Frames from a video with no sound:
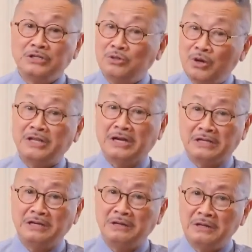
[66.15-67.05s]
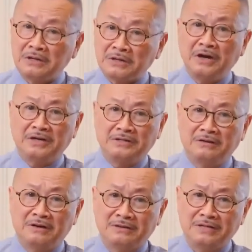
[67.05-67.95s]
chứ nói thật nhá đời
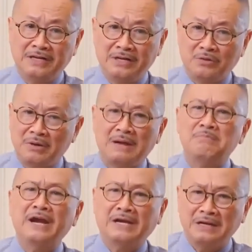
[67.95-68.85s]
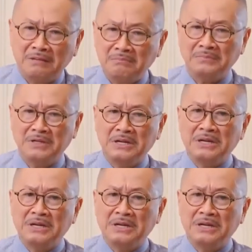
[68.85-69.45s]
thường thì cũng lắm bệnh lắm